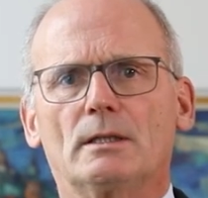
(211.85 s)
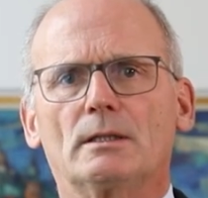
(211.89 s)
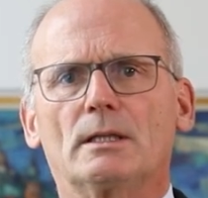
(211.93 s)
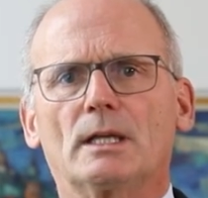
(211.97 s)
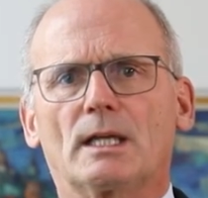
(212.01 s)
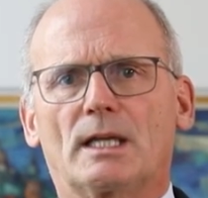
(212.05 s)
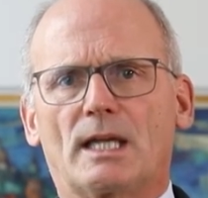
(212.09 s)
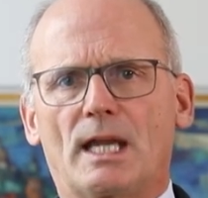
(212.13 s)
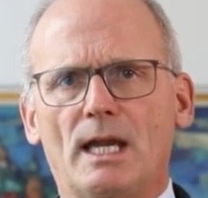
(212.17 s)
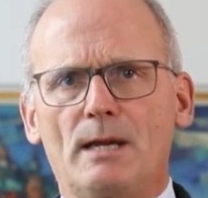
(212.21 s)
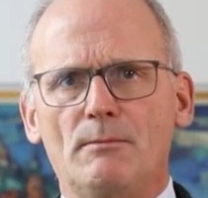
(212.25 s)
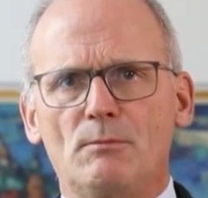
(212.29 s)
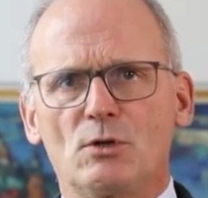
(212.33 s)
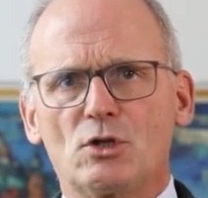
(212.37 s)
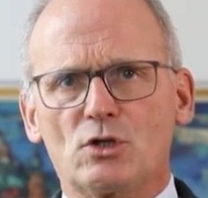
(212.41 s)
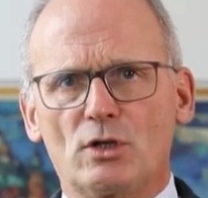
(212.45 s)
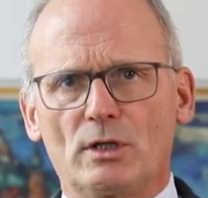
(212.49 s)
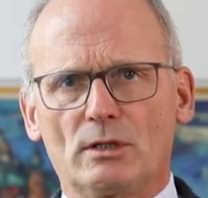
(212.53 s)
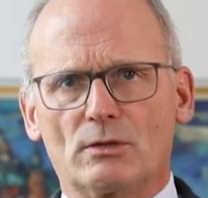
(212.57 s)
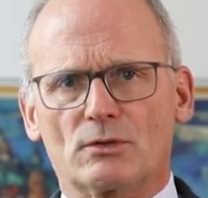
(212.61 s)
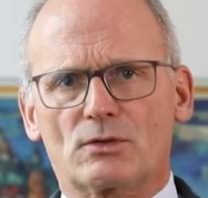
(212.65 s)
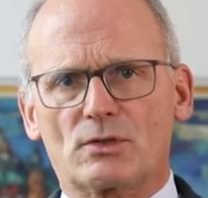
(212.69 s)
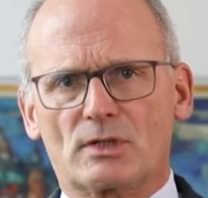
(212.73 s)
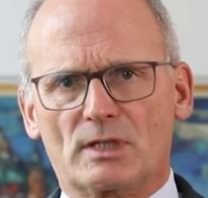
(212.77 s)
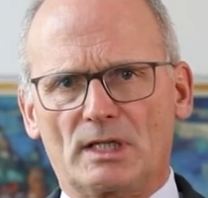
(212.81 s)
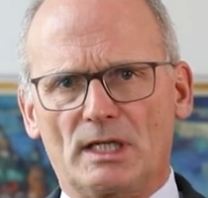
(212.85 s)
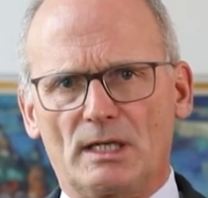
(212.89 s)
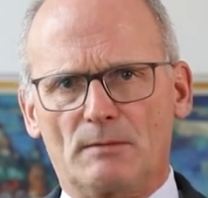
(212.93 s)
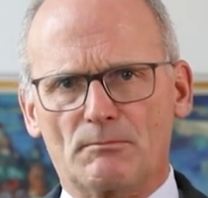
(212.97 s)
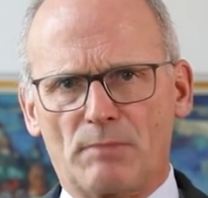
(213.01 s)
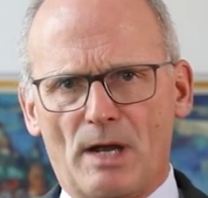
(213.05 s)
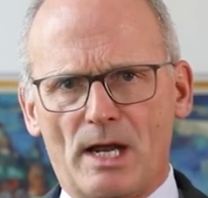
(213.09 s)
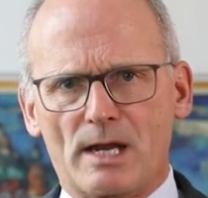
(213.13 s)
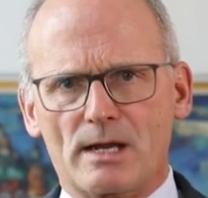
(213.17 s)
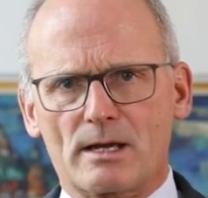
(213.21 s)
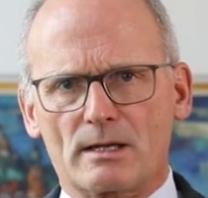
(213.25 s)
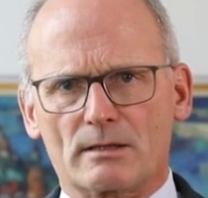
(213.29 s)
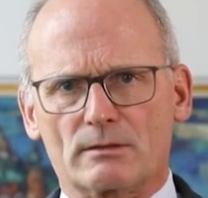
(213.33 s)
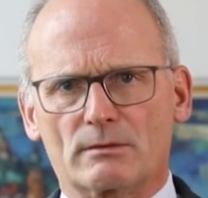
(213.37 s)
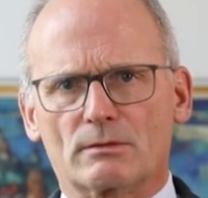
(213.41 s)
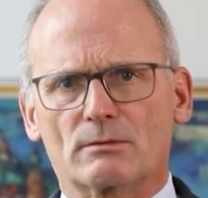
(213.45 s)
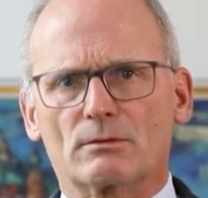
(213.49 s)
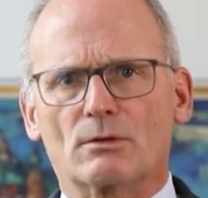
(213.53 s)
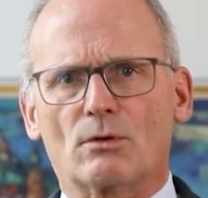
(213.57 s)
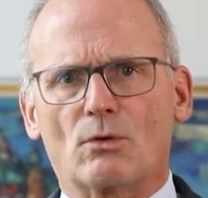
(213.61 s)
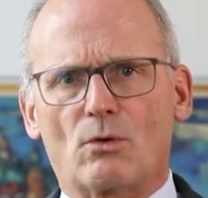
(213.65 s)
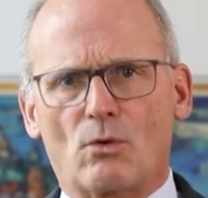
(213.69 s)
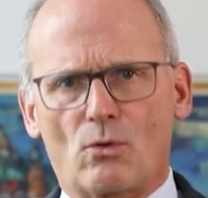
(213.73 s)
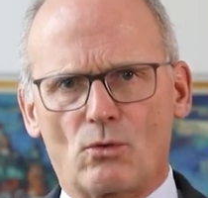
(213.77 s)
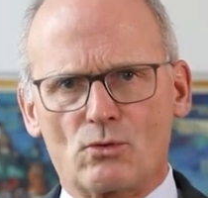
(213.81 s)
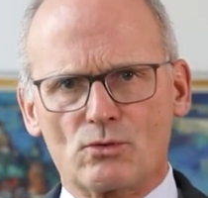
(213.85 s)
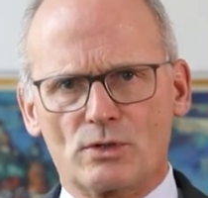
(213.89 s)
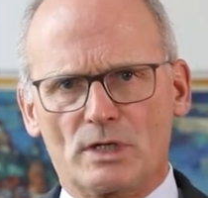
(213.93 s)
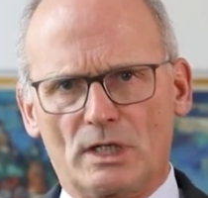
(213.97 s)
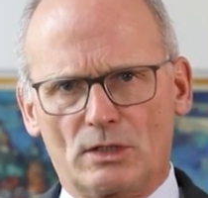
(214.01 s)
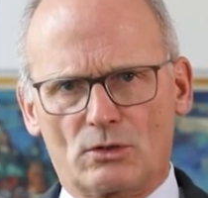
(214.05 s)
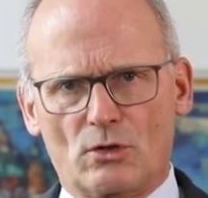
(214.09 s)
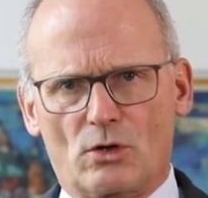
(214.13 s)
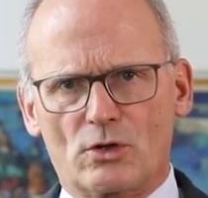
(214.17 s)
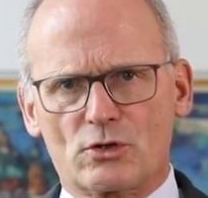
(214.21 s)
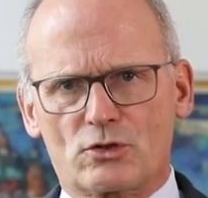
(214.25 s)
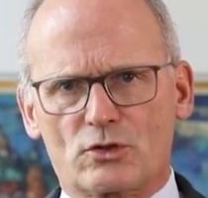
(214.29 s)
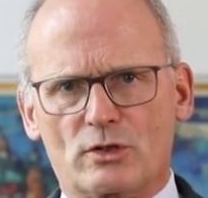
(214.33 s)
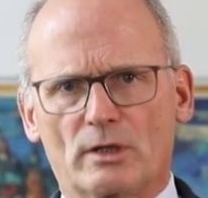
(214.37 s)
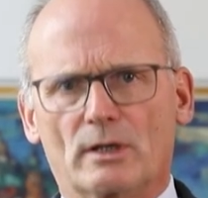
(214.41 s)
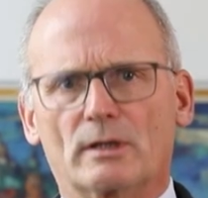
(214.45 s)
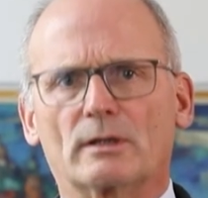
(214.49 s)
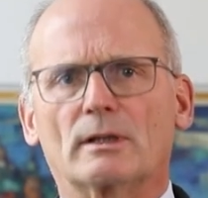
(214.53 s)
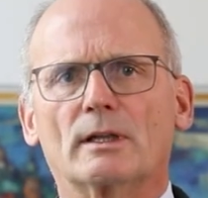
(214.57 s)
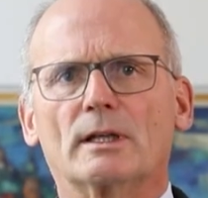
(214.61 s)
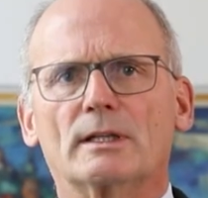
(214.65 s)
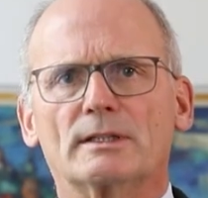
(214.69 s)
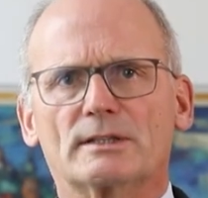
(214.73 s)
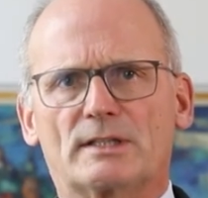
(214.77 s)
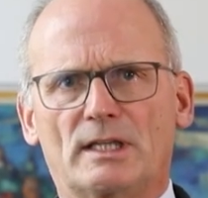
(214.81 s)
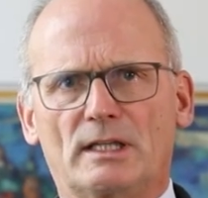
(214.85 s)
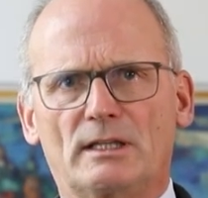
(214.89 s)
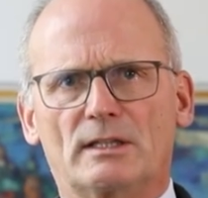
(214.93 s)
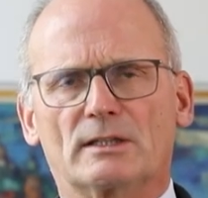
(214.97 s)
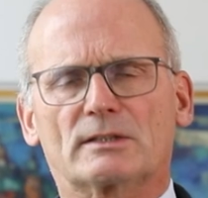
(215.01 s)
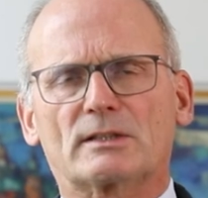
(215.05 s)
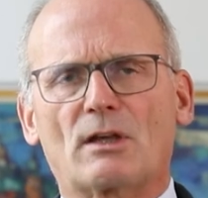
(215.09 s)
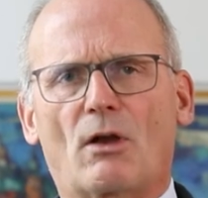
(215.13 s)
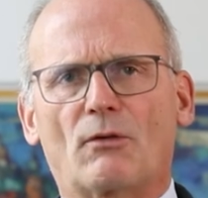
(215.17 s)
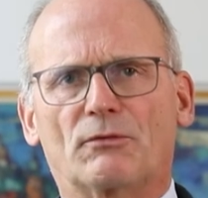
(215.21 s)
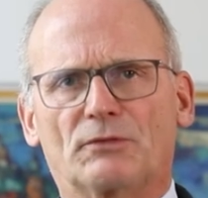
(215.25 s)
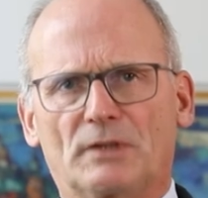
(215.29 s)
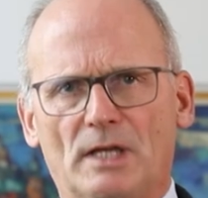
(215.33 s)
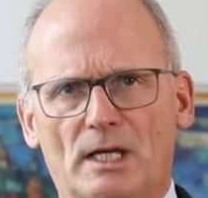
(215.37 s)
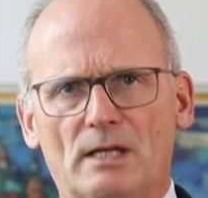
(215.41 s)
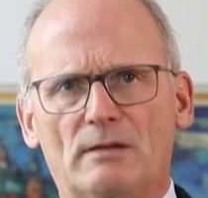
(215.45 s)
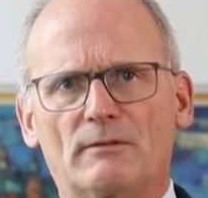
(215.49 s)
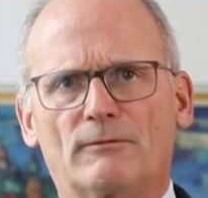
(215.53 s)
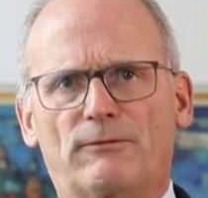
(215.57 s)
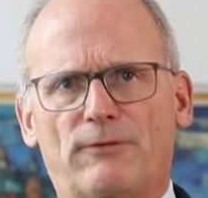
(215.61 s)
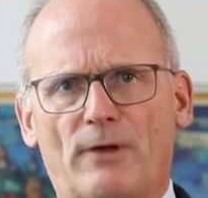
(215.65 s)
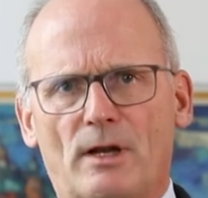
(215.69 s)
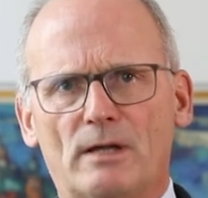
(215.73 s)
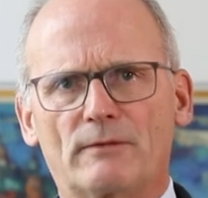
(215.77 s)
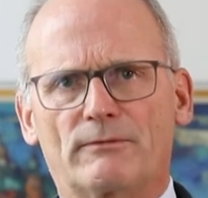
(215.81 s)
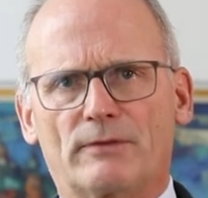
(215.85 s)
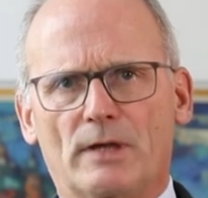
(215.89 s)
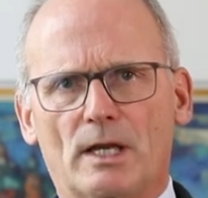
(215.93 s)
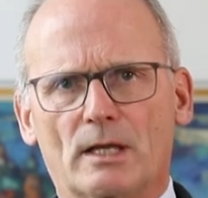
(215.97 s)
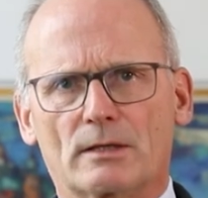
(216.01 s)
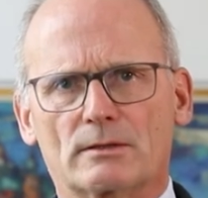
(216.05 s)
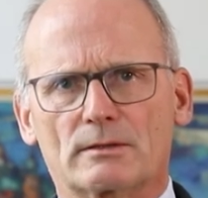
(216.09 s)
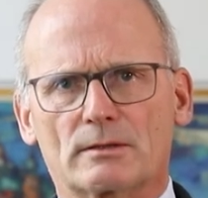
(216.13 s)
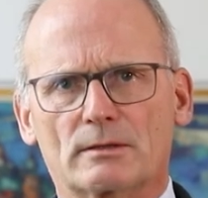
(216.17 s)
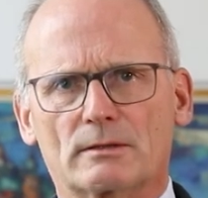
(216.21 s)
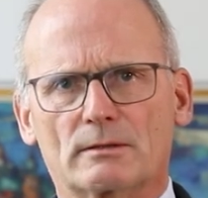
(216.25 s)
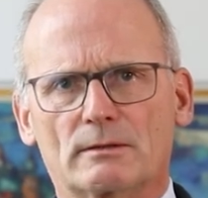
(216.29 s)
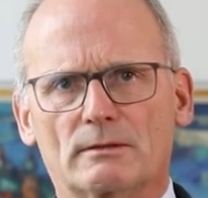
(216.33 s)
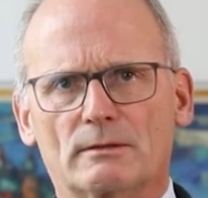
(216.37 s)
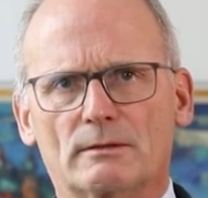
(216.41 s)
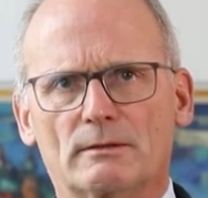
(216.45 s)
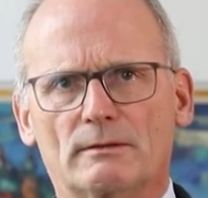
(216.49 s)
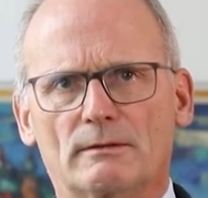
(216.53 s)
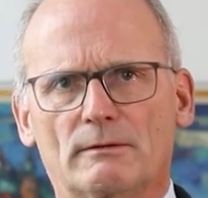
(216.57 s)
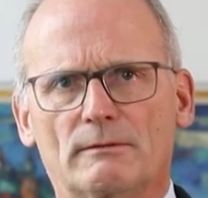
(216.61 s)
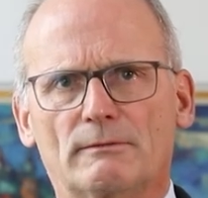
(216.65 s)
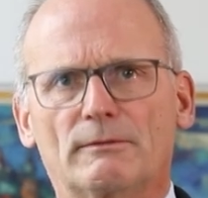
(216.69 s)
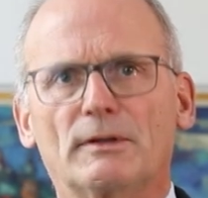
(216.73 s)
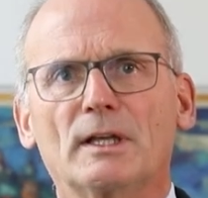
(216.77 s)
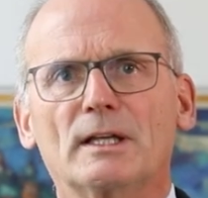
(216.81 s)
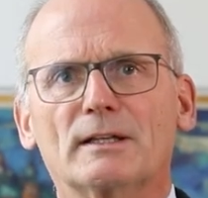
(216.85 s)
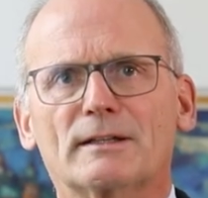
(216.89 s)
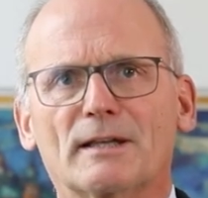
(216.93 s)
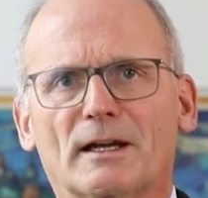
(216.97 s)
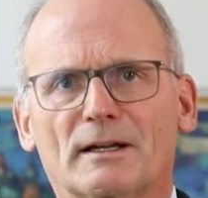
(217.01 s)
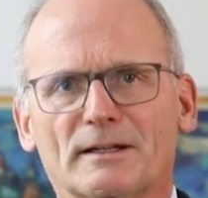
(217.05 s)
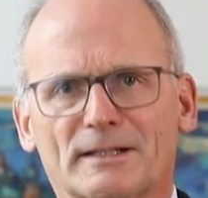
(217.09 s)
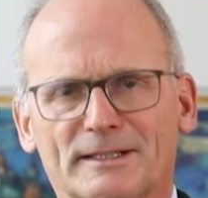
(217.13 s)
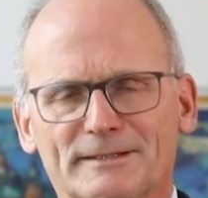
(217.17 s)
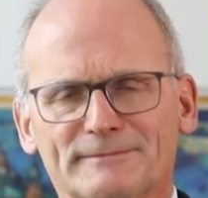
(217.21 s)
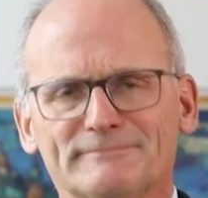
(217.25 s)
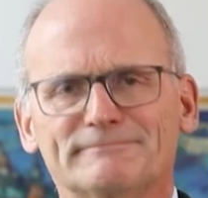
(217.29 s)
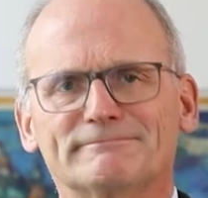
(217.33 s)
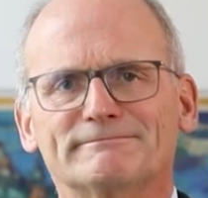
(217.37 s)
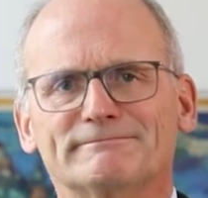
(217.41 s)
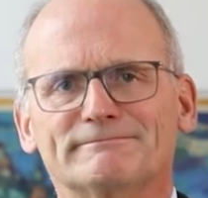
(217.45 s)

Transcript: Die chemische Industrie in Bayern und in Deutschland sind es auf jeden Fall wert. Vielen Dank.